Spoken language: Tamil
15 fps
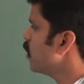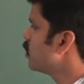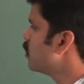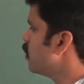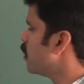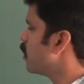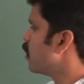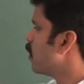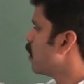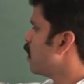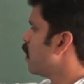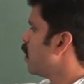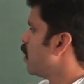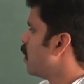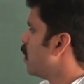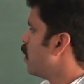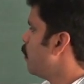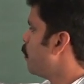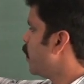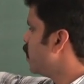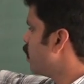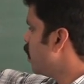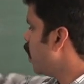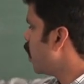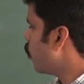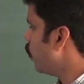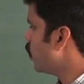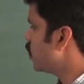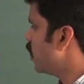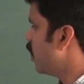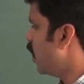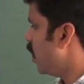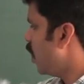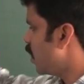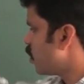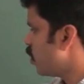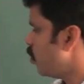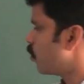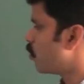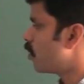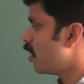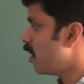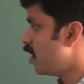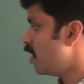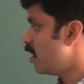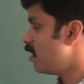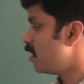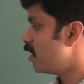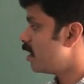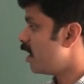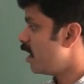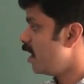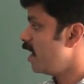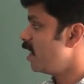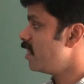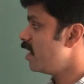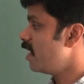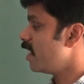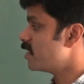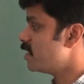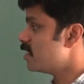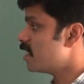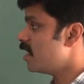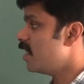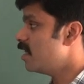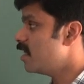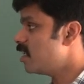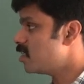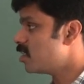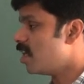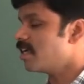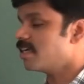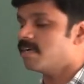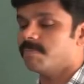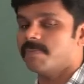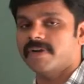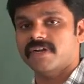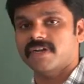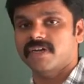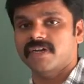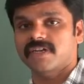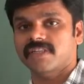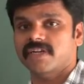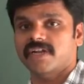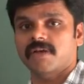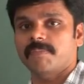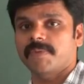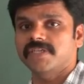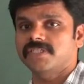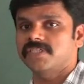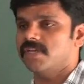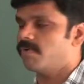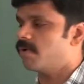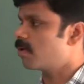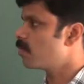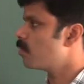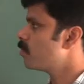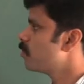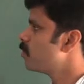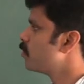சி இப்போ இந்த ஈக்குவேஷனில் எல்லாத்துலேயும் நான் நான் எந்த எக்ஸசைஸில் என்ன டார்கெட் பண்ணுறேன்றதுல நான் பேசிகிட்டே வரணும்